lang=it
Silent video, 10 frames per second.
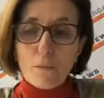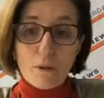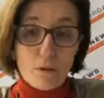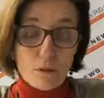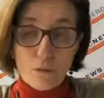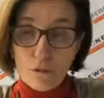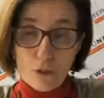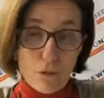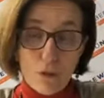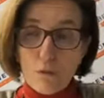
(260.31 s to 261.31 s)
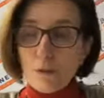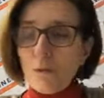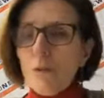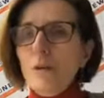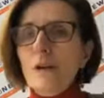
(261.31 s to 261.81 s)
al consumo di suolo quando
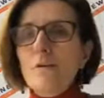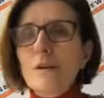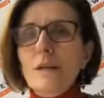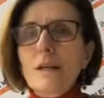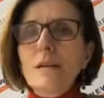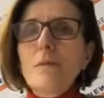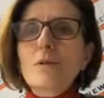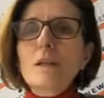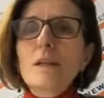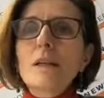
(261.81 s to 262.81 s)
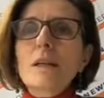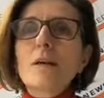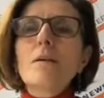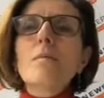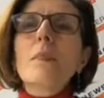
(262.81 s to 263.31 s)
ancora non era di moda
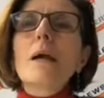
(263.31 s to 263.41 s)
dirlo,